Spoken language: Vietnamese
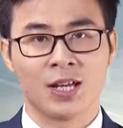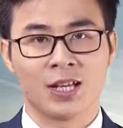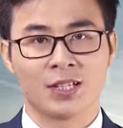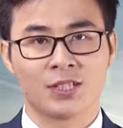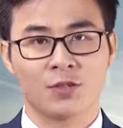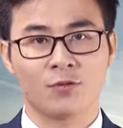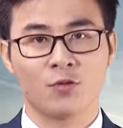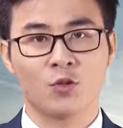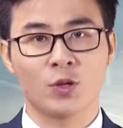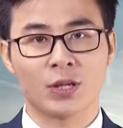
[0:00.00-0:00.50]

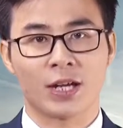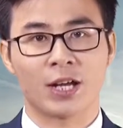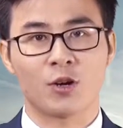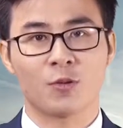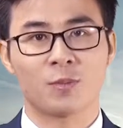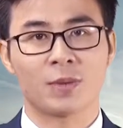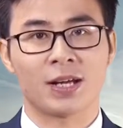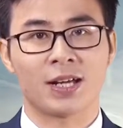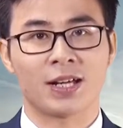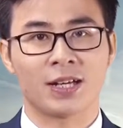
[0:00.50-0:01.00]
Rất vui ngày
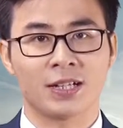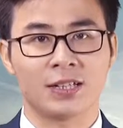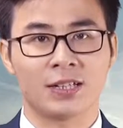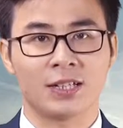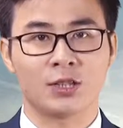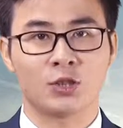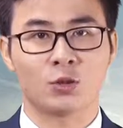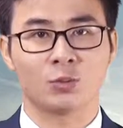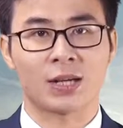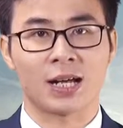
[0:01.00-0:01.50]
hôm nay
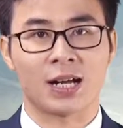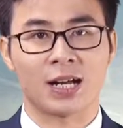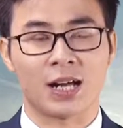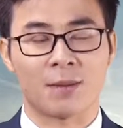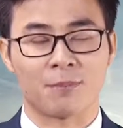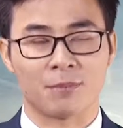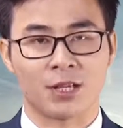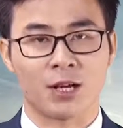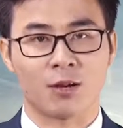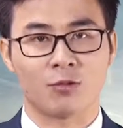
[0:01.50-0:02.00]
thì chúng ta đã
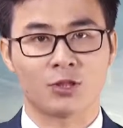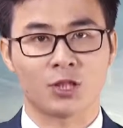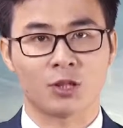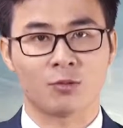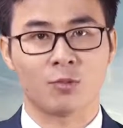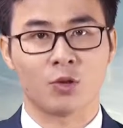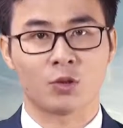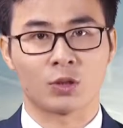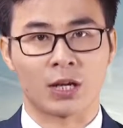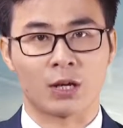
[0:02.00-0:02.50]
gặp nhau
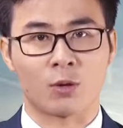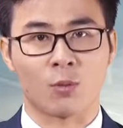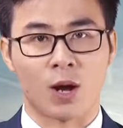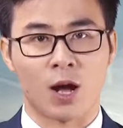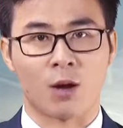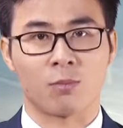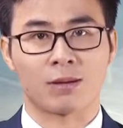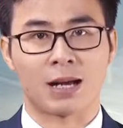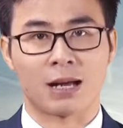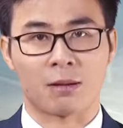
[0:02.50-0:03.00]
trong một cái khóa
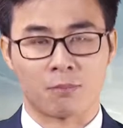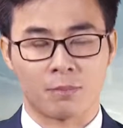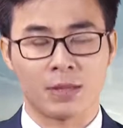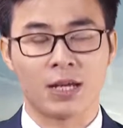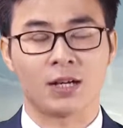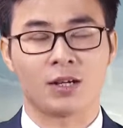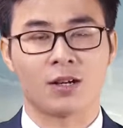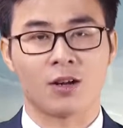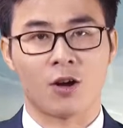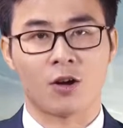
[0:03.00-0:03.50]
học đặc
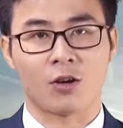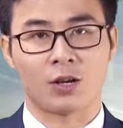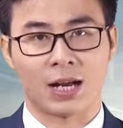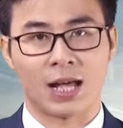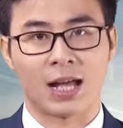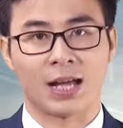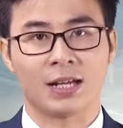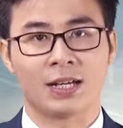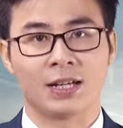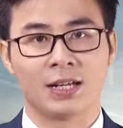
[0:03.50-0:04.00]
biệt
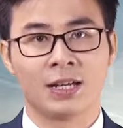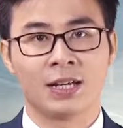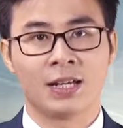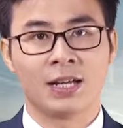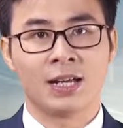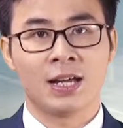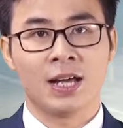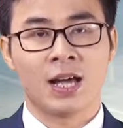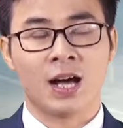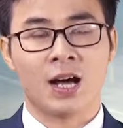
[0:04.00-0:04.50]
online.
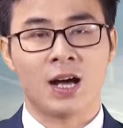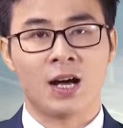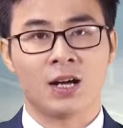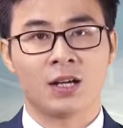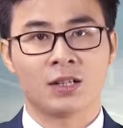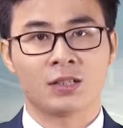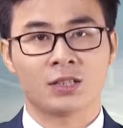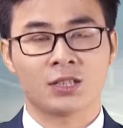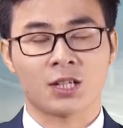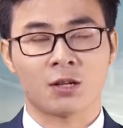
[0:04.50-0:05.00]

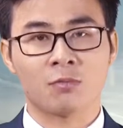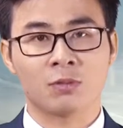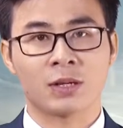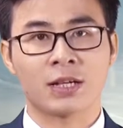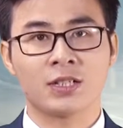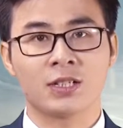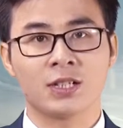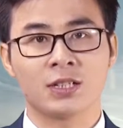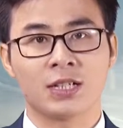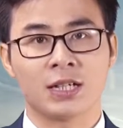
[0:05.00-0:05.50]
À, trong
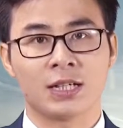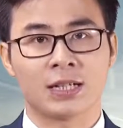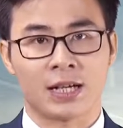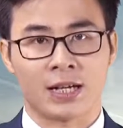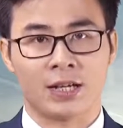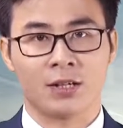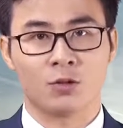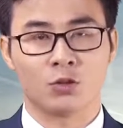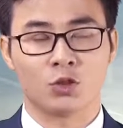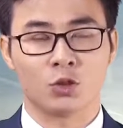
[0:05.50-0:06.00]
cái chương trình
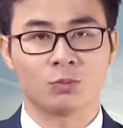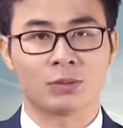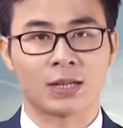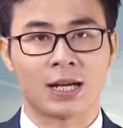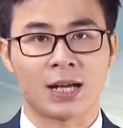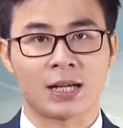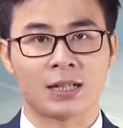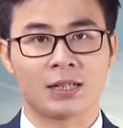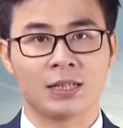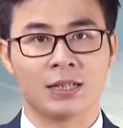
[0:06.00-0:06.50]
này của chúng
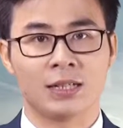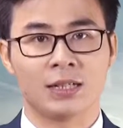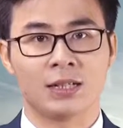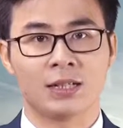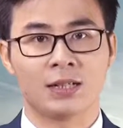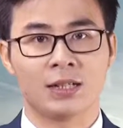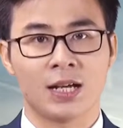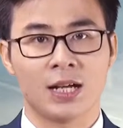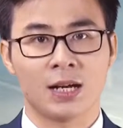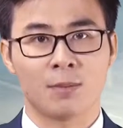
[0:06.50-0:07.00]
ta thì
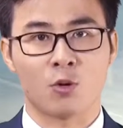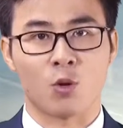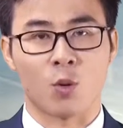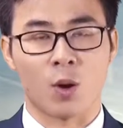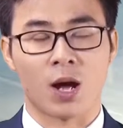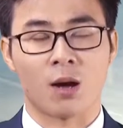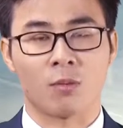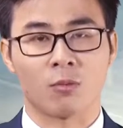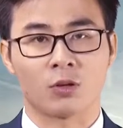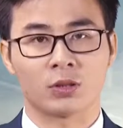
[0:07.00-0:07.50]
đây là một
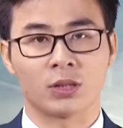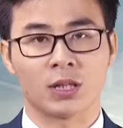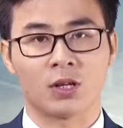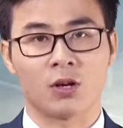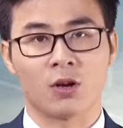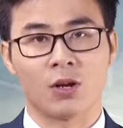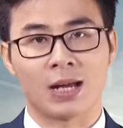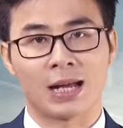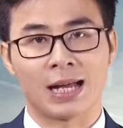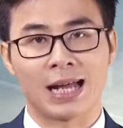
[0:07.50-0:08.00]
khóa học có tên
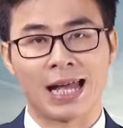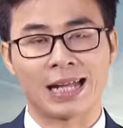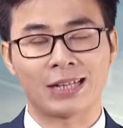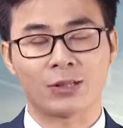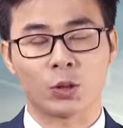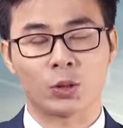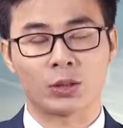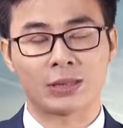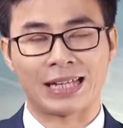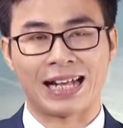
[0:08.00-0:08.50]
gọi là nghệ
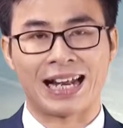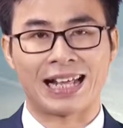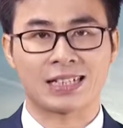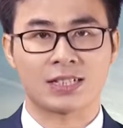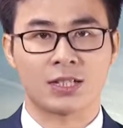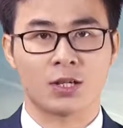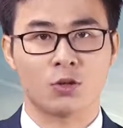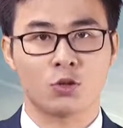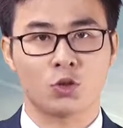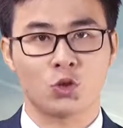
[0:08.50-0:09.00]
thuật
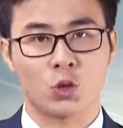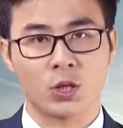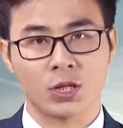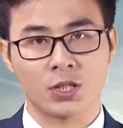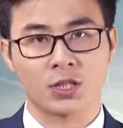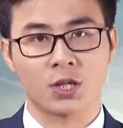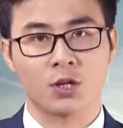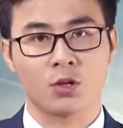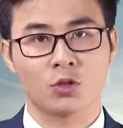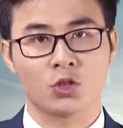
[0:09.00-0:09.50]
telesale chuyên
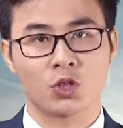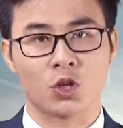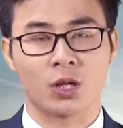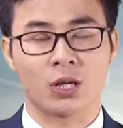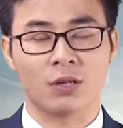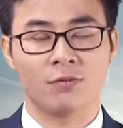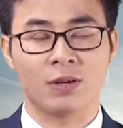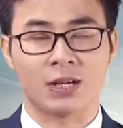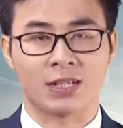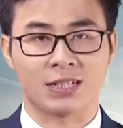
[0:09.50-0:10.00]
sâu cho
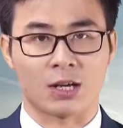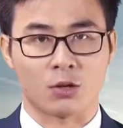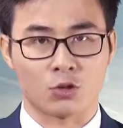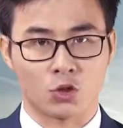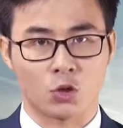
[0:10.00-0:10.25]
lĩnh vực giáo